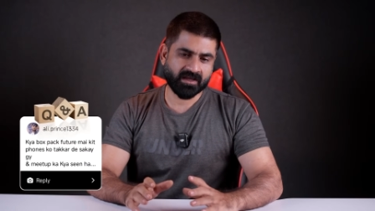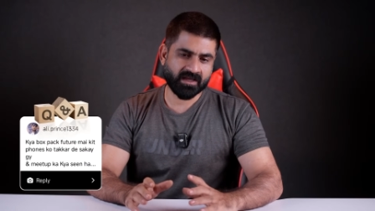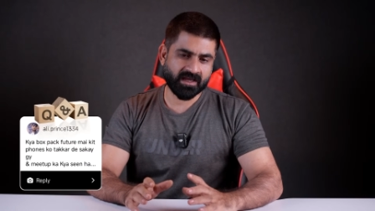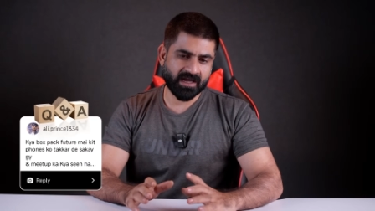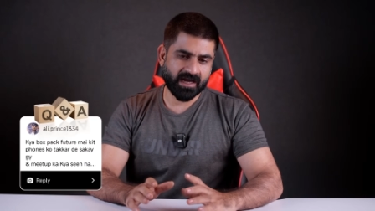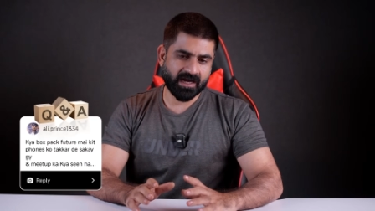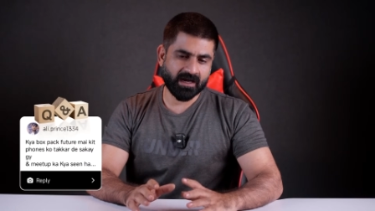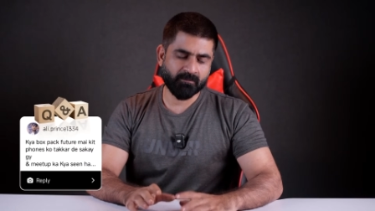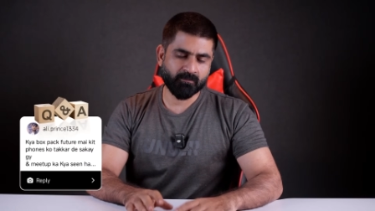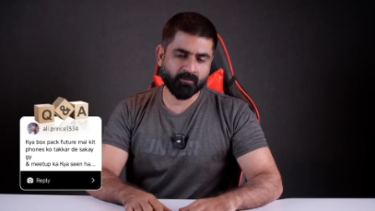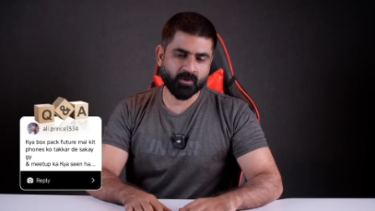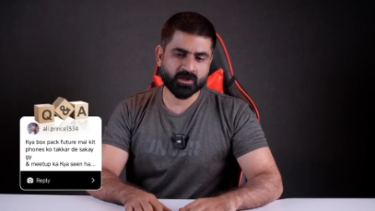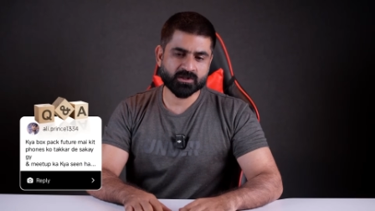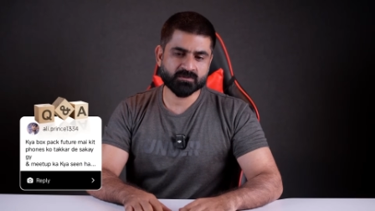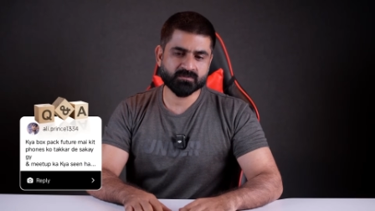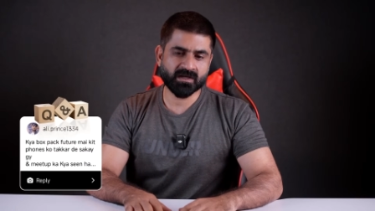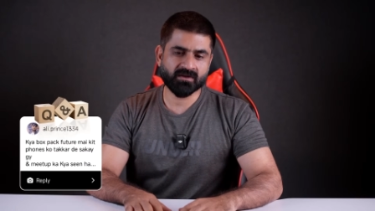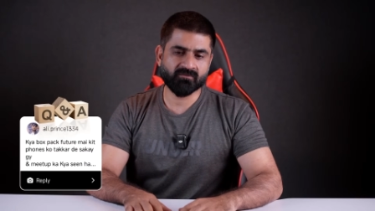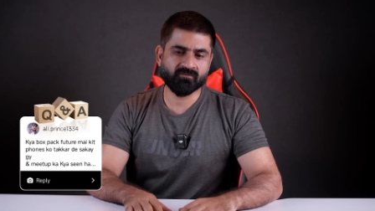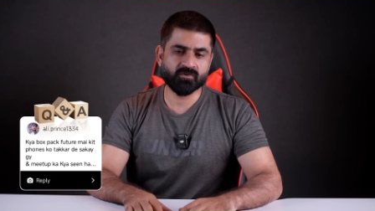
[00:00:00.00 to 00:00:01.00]
क्या
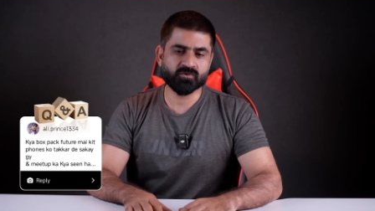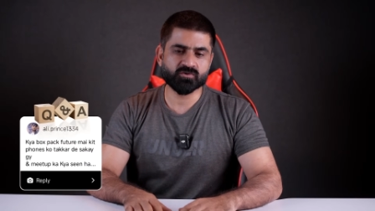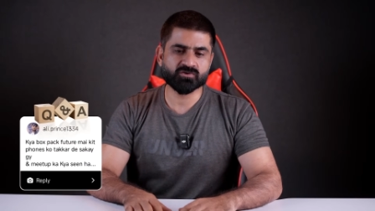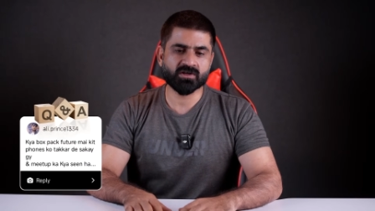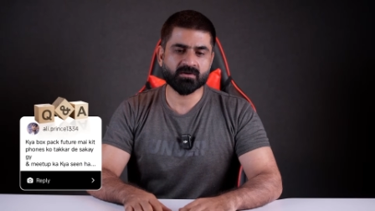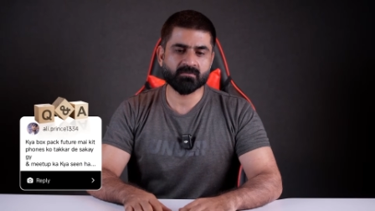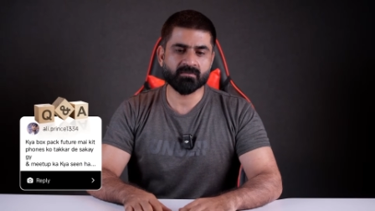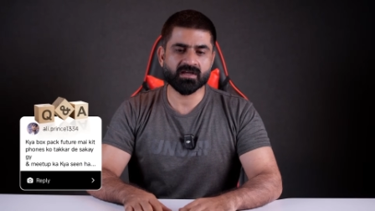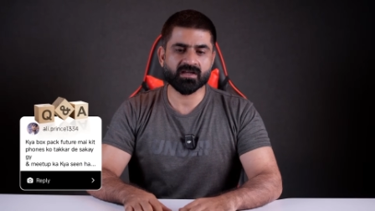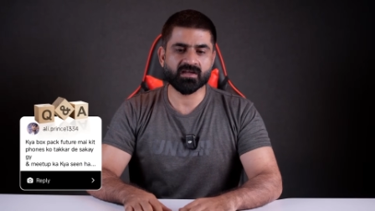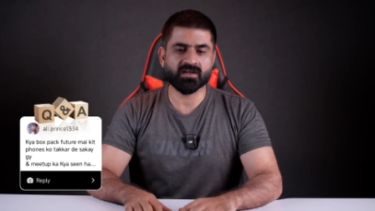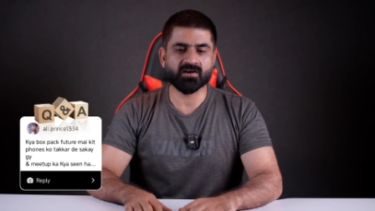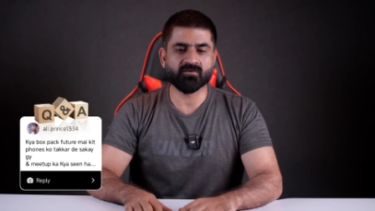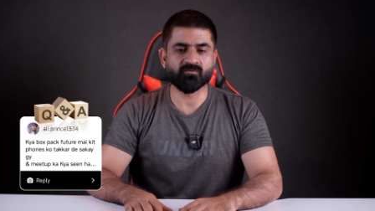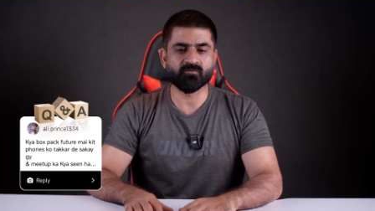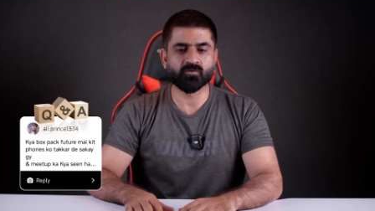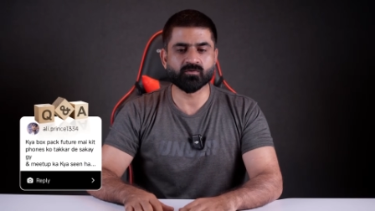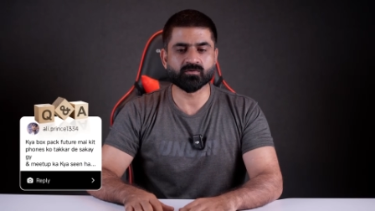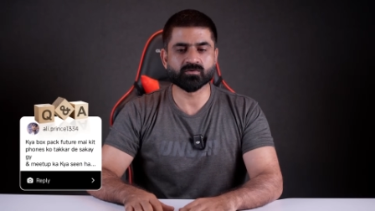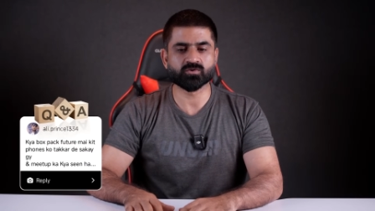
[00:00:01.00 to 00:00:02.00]
बॉक्स पैक फ्यूचर में
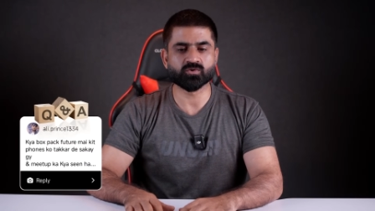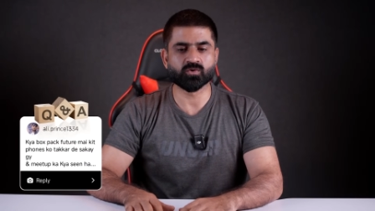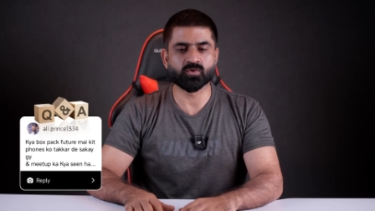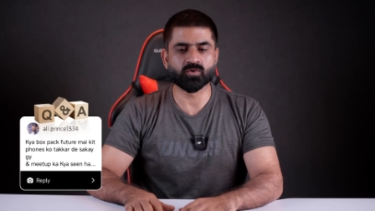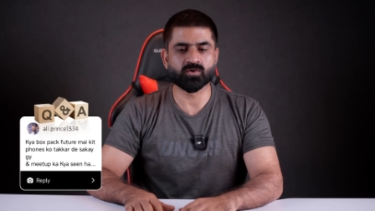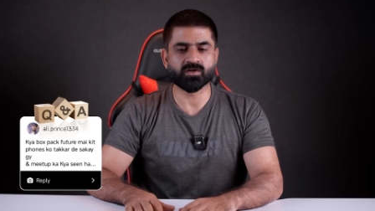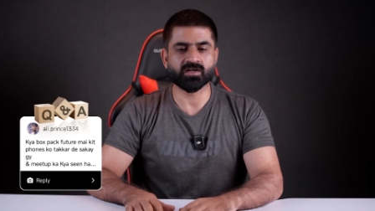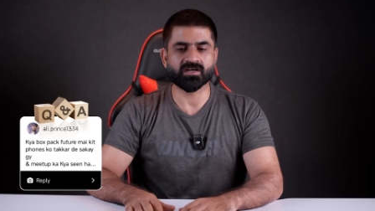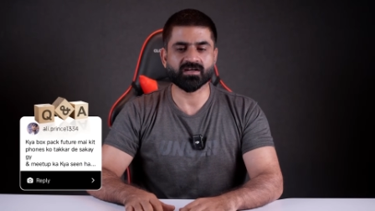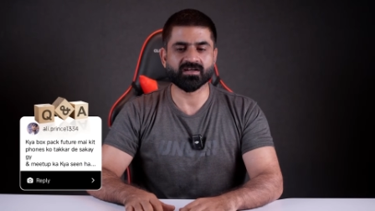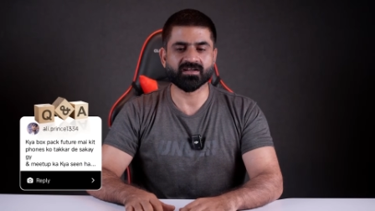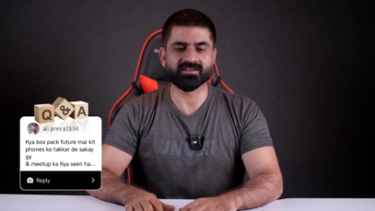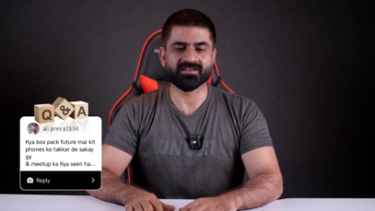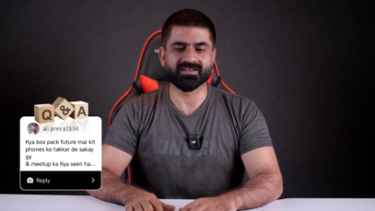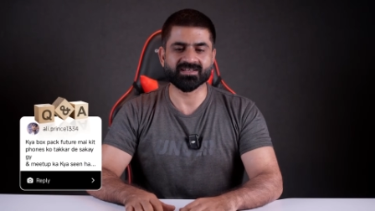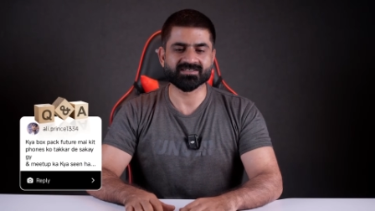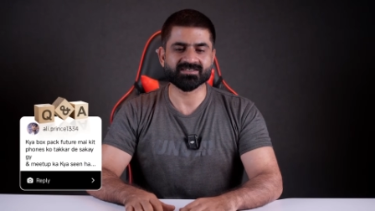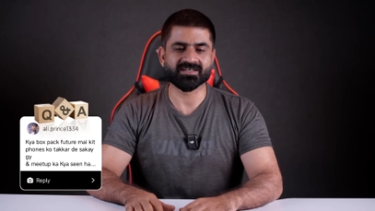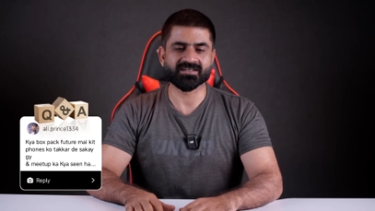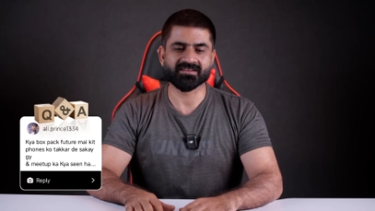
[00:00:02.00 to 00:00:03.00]
किट फ़ोन्स को टक्कर
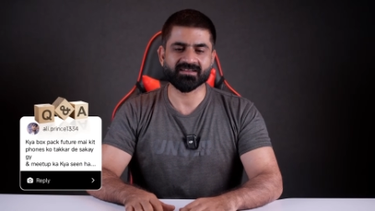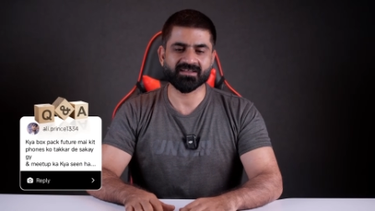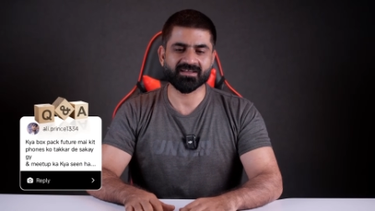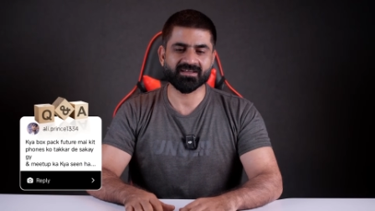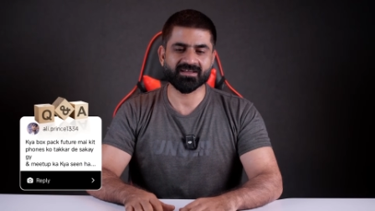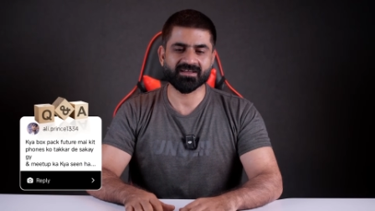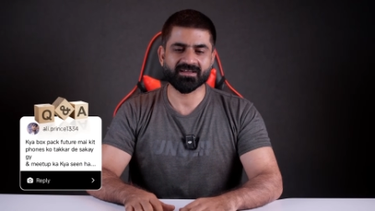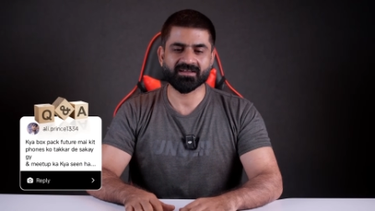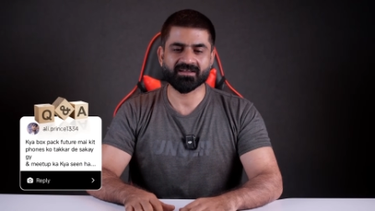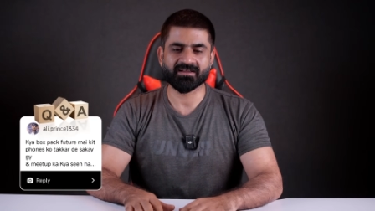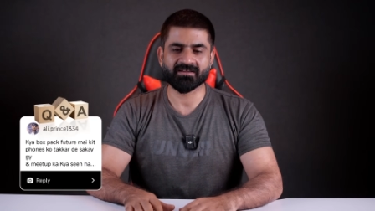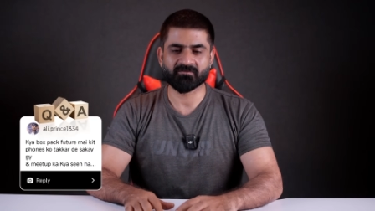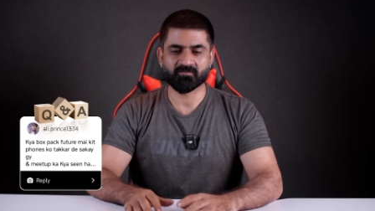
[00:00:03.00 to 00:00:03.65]
दे सकते हैं